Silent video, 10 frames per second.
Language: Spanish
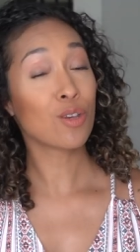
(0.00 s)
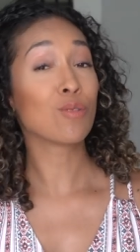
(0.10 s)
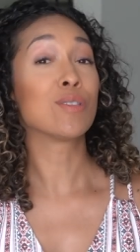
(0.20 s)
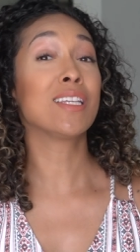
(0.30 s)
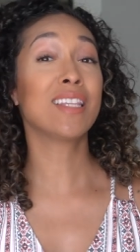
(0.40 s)

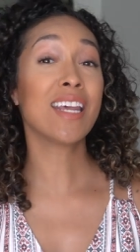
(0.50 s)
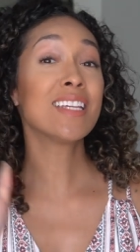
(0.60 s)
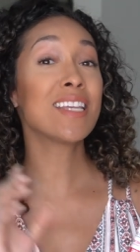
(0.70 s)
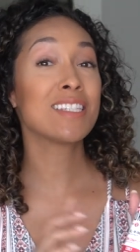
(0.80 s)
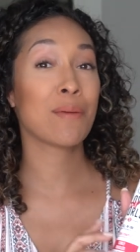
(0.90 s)
So, si
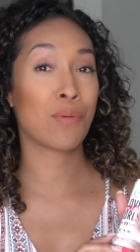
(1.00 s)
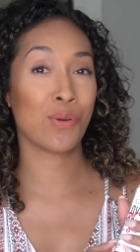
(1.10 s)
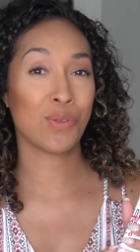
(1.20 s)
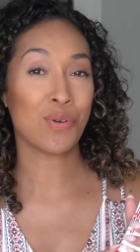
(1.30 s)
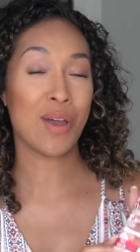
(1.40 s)
tienes este
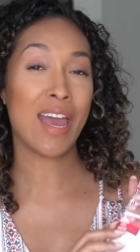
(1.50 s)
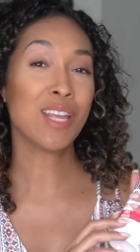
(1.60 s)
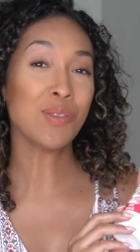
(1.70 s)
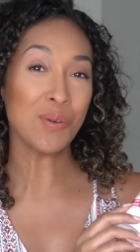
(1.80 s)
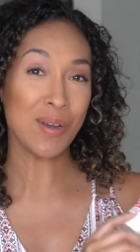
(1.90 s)
producto
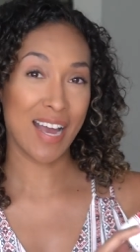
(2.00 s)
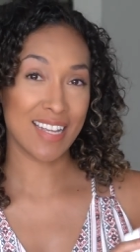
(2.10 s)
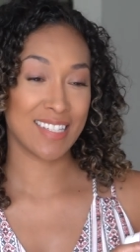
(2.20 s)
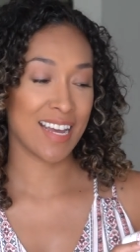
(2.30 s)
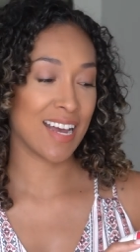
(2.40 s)
en tu
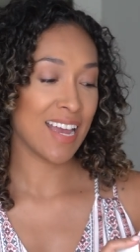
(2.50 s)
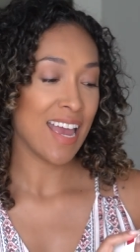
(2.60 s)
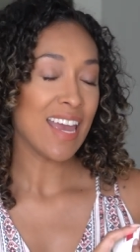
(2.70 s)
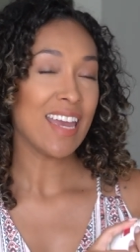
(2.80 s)
casa